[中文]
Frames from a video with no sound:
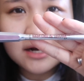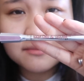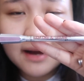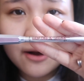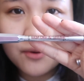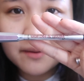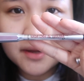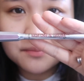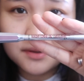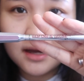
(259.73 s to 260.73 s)
还是麻瓜
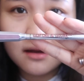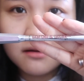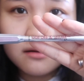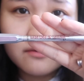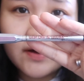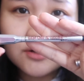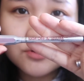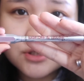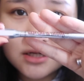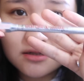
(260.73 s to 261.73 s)
眉笔，啊？反正就
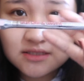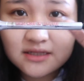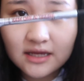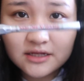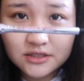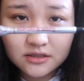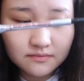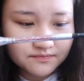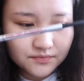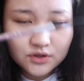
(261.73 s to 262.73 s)
是这个经典的这个，
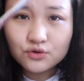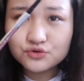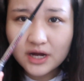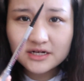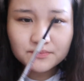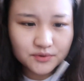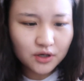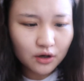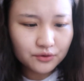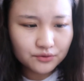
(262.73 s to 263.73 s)
又觉得还是比
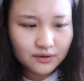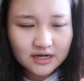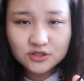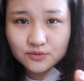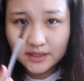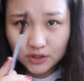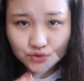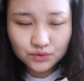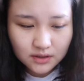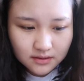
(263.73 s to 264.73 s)
较好用，还是把它
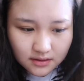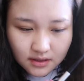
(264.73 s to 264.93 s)
入了。